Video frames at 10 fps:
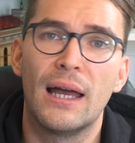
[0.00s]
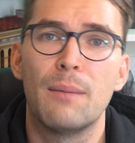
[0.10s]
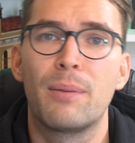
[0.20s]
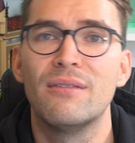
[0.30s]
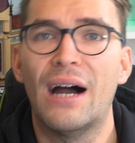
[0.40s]

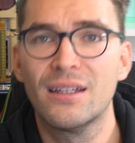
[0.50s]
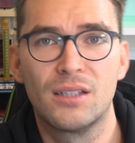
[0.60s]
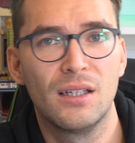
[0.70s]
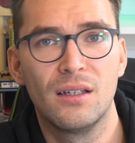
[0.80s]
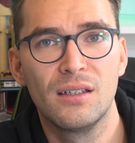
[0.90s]
äh,
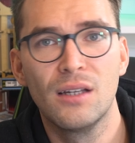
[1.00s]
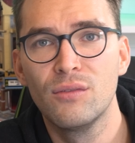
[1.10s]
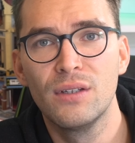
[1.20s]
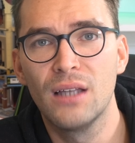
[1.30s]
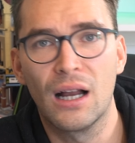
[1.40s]
private
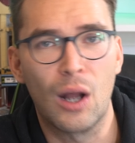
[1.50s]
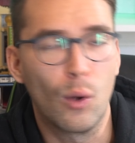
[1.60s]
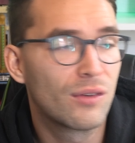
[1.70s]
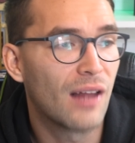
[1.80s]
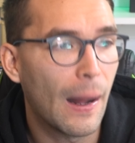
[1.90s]
irgendwie
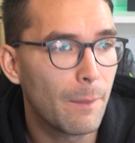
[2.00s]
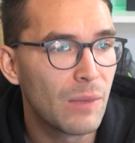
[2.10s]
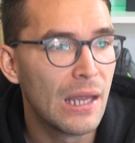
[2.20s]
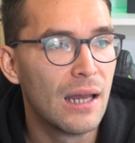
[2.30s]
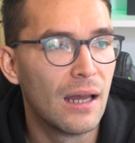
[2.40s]
Accounts
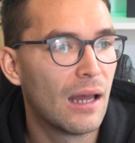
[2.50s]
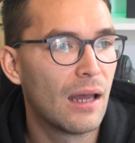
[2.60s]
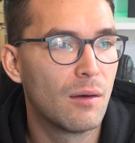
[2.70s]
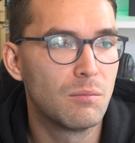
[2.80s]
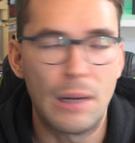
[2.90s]
haben,
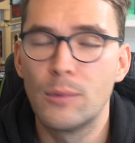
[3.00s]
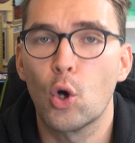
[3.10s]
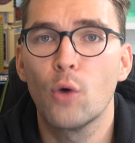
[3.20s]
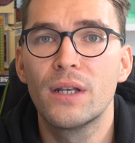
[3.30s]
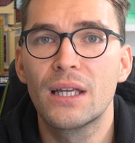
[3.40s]
äh, machen wir
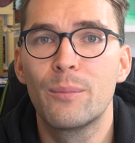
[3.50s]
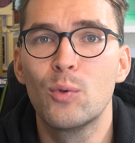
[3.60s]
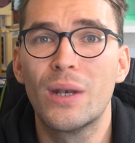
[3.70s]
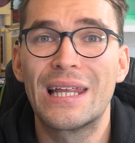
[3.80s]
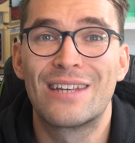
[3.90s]
doch wieder
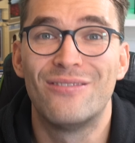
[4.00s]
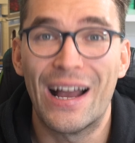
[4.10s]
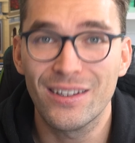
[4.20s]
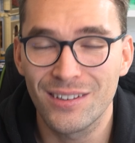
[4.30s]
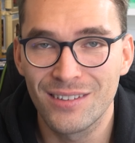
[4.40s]
Gebühren. Ich
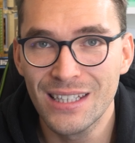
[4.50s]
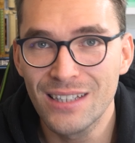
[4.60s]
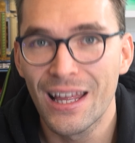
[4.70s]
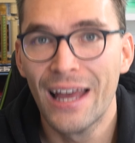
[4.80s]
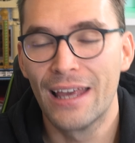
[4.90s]
weiß es
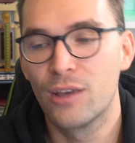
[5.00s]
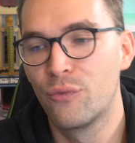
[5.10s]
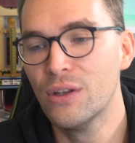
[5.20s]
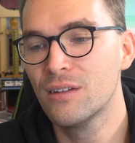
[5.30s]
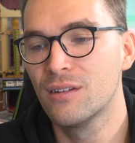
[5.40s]
nicht. Ich
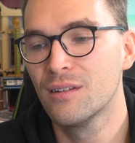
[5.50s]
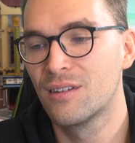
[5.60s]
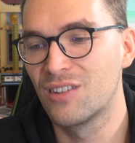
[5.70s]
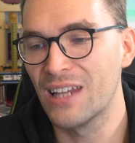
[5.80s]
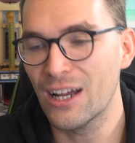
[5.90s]
finde es ein
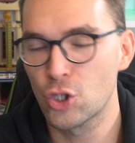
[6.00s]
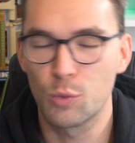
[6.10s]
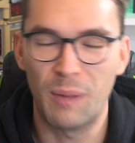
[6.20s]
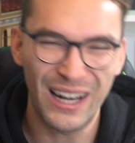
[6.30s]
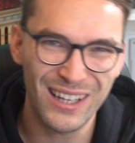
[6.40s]
sehr
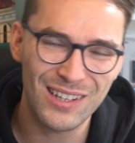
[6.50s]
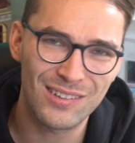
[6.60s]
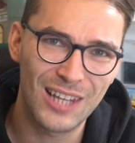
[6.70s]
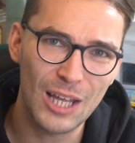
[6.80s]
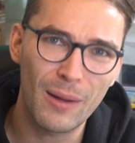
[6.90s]

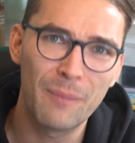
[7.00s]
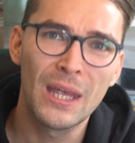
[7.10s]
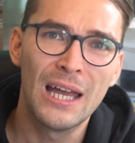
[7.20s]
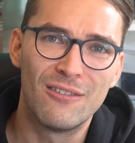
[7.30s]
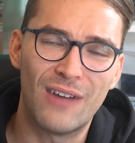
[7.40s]
spannendes Thema,
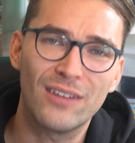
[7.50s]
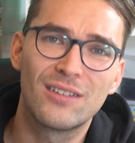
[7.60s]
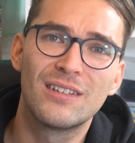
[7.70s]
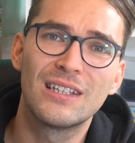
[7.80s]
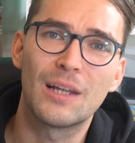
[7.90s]
was
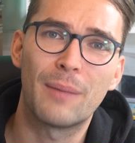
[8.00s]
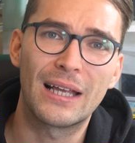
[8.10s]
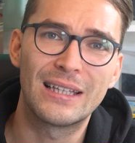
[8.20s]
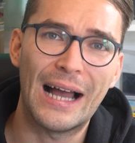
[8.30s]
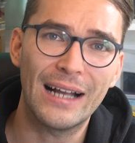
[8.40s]
sie sich dabei
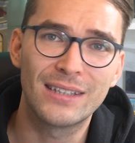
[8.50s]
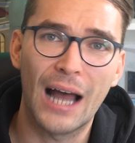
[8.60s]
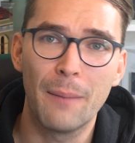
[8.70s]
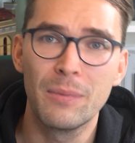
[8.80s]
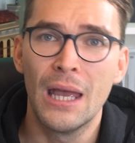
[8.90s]
gedacht
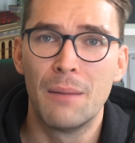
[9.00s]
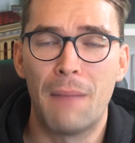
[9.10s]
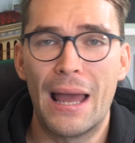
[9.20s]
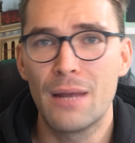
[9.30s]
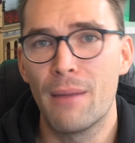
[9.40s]
haben.
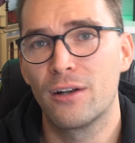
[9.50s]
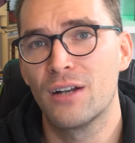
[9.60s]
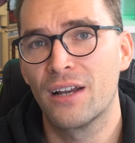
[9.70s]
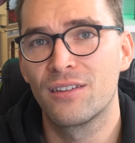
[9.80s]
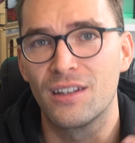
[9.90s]
Meiner Meinung
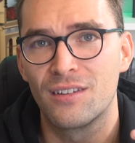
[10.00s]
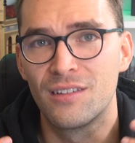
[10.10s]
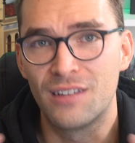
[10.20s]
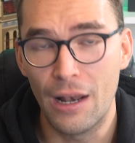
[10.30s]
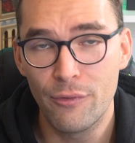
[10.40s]
nach ist das
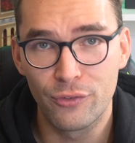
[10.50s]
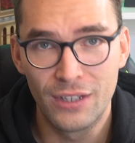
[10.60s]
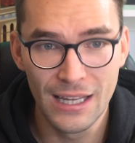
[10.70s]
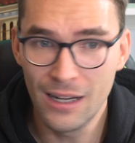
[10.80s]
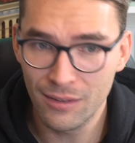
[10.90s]
ein
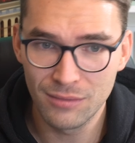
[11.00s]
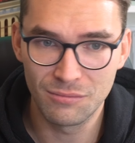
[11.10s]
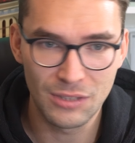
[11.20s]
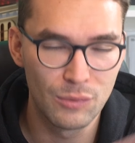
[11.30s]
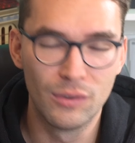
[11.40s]
Self-Kill
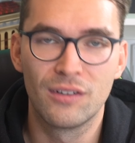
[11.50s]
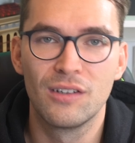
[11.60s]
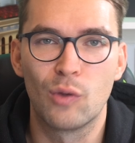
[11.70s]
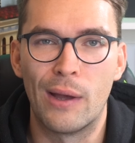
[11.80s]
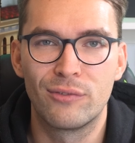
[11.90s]
ich will das
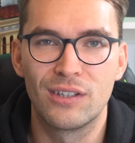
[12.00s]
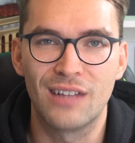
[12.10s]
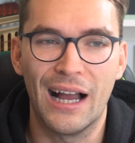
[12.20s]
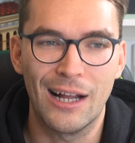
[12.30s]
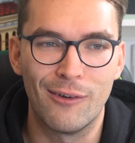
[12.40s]
nicht so heftig
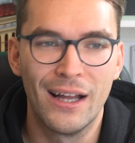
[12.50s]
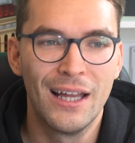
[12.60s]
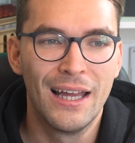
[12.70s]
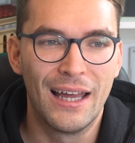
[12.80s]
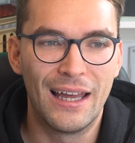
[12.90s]
sagen, aber
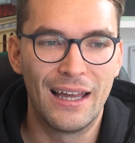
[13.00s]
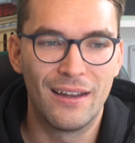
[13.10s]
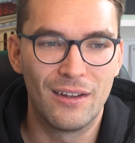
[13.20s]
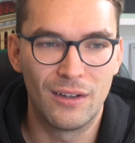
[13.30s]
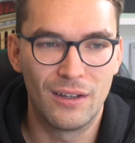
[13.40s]
äh, äh